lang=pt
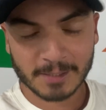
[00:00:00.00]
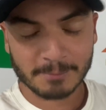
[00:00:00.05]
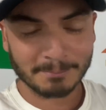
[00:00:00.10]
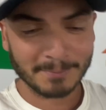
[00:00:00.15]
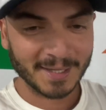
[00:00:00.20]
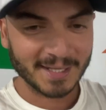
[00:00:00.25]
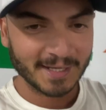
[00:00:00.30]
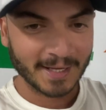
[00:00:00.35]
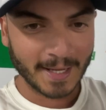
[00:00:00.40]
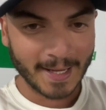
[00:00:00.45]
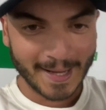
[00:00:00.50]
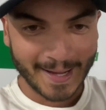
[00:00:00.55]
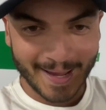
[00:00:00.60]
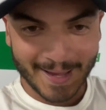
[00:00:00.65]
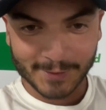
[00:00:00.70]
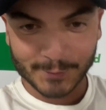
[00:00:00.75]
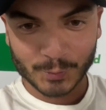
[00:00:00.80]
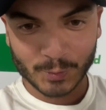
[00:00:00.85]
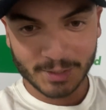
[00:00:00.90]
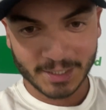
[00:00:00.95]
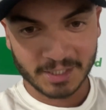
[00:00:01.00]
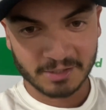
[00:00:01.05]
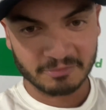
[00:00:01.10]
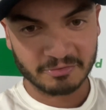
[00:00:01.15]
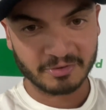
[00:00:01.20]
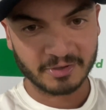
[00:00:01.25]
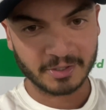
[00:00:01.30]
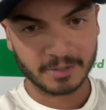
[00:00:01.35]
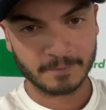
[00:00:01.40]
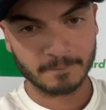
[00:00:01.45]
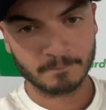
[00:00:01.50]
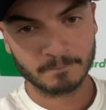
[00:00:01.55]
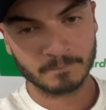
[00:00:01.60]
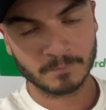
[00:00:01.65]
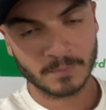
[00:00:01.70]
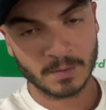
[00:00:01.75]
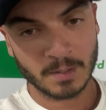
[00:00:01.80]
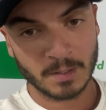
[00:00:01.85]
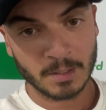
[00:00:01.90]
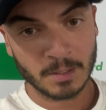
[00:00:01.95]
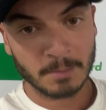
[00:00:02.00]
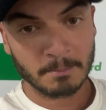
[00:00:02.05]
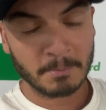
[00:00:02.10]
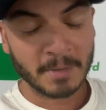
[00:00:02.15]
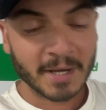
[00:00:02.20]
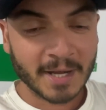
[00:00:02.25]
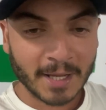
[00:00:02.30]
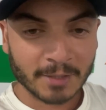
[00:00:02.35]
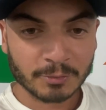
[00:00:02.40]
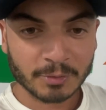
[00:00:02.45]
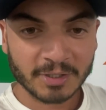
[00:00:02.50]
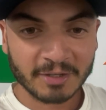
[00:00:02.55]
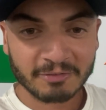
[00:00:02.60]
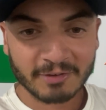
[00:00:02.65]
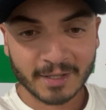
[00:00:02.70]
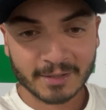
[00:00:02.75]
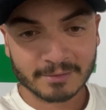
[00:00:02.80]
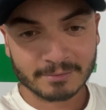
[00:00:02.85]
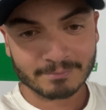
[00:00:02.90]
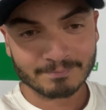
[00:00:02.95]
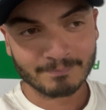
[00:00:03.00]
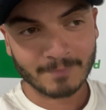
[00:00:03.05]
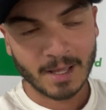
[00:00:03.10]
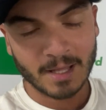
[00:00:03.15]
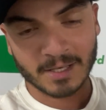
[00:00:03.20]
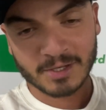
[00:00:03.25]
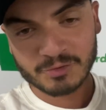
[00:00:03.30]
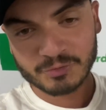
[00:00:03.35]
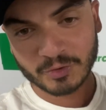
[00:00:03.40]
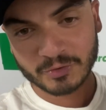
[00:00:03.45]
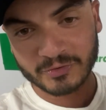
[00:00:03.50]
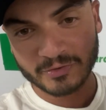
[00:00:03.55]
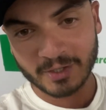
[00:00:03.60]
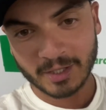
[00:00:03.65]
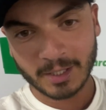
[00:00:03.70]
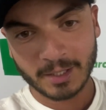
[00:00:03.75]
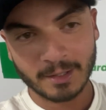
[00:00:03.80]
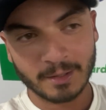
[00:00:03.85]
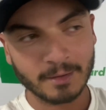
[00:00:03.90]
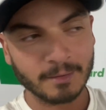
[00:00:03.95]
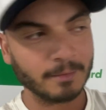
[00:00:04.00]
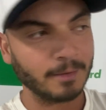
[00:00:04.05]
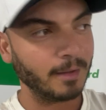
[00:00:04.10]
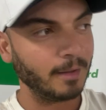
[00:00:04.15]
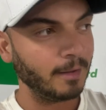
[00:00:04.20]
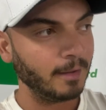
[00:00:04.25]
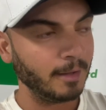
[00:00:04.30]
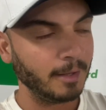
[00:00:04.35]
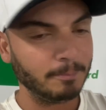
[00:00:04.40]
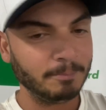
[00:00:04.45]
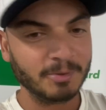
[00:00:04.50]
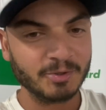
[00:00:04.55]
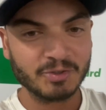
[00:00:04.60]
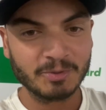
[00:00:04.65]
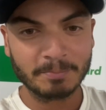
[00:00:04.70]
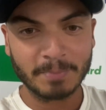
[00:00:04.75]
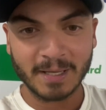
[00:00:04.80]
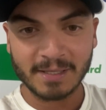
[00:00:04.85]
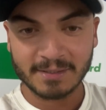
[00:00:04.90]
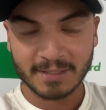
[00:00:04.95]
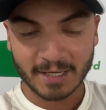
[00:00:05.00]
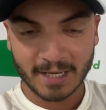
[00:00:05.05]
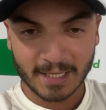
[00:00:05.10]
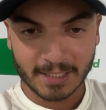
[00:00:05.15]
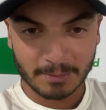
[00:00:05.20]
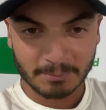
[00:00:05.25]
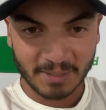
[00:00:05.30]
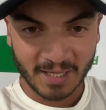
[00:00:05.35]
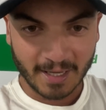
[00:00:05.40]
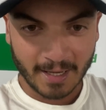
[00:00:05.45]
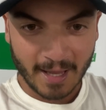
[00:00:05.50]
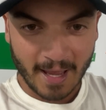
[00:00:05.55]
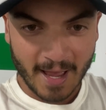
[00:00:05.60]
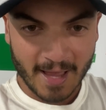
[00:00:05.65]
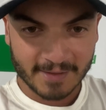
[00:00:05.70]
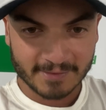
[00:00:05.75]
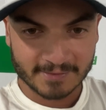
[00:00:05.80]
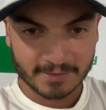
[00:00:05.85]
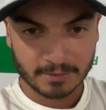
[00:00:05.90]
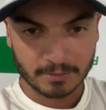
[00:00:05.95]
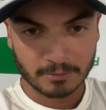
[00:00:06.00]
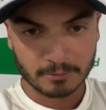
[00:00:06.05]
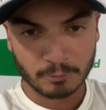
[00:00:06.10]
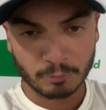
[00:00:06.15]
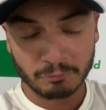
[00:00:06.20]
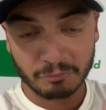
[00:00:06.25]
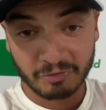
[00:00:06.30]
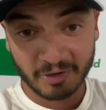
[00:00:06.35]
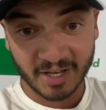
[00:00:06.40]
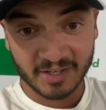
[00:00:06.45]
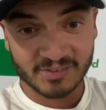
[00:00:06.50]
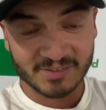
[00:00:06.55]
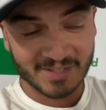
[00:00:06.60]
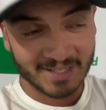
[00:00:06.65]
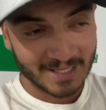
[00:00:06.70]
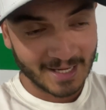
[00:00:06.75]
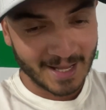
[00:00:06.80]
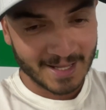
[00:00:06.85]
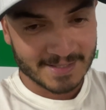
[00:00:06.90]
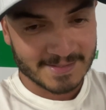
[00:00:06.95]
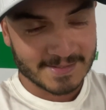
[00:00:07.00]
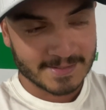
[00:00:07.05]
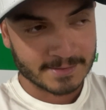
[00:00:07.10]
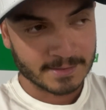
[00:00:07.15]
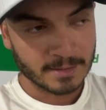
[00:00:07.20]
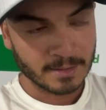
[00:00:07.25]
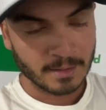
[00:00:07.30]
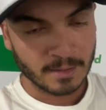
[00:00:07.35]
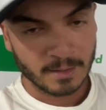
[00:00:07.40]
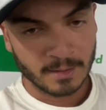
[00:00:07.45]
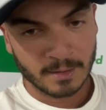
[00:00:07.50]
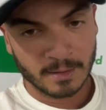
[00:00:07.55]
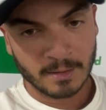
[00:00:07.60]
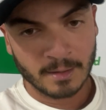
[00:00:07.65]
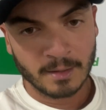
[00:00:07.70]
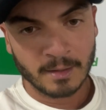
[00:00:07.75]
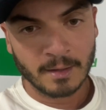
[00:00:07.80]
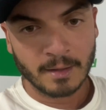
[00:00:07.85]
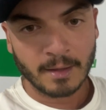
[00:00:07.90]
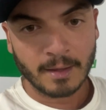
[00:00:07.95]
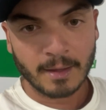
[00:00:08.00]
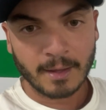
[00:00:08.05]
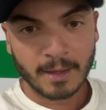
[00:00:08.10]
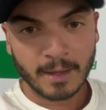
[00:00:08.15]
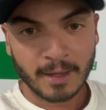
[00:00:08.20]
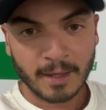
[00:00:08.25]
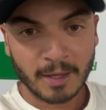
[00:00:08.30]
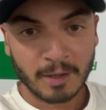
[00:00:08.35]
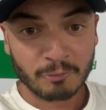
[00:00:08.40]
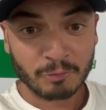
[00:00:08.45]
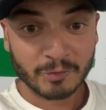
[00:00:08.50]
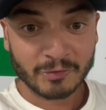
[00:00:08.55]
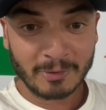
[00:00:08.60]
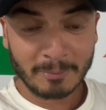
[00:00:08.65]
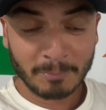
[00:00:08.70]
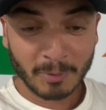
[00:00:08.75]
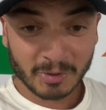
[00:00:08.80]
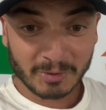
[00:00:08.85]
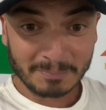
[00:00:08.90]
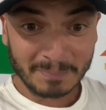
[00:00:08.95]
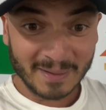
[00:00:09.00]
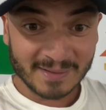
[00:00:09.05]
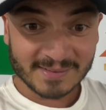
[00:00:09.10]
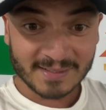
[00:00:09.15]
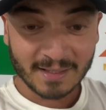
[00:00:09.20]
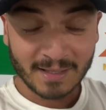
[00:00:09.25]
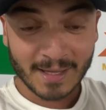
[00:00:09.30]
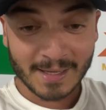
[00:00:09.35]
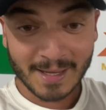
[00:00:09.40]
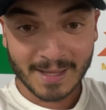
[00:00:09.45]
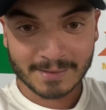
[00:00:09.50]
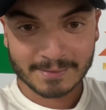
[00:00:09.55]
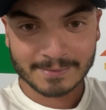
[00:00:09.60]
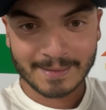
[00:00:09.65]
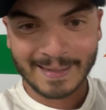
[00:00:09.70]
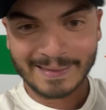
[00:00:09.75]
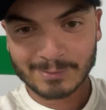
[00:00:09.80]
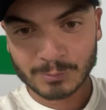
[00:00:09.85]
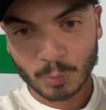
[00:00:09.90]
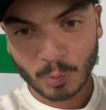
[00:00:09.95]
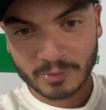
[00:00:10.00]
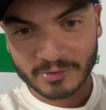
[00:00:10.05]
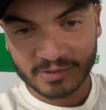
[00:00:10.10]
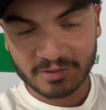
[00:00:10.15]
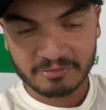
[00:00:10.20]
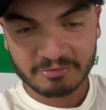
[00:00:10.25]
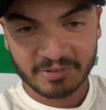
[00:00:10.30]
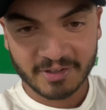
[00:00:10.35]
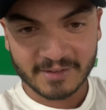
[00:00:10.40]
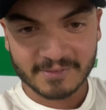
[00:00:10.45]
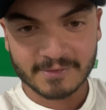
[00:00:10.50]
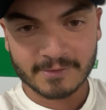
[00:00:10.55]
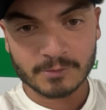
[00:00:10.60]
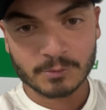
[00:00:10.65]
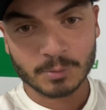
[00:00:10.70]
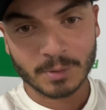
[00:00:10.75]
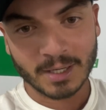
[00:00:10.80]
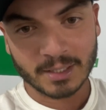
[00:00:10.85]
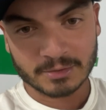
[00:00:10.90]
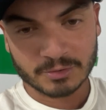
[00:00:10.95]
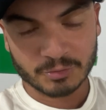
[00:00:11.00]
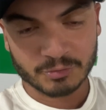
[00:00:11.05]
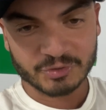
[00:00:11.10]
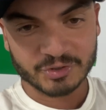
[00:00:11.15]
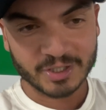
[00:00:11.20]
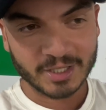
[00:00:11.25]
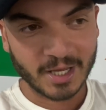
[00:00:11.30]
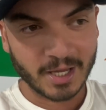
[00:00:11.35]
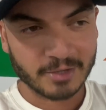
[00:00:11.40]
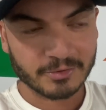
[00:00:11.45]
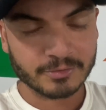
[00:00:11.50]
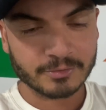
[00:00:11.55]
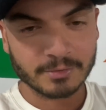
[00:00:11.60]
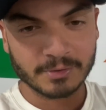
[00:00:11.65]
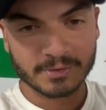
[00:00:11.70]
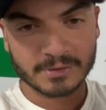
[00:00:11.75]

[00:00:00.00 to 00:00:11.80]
Mercado Livre. Mercado Livre, além de você é, pedir para entregar na minha casa, com frete grátis, é, você pode parcelar em até 12 vezes no cartão de crédito.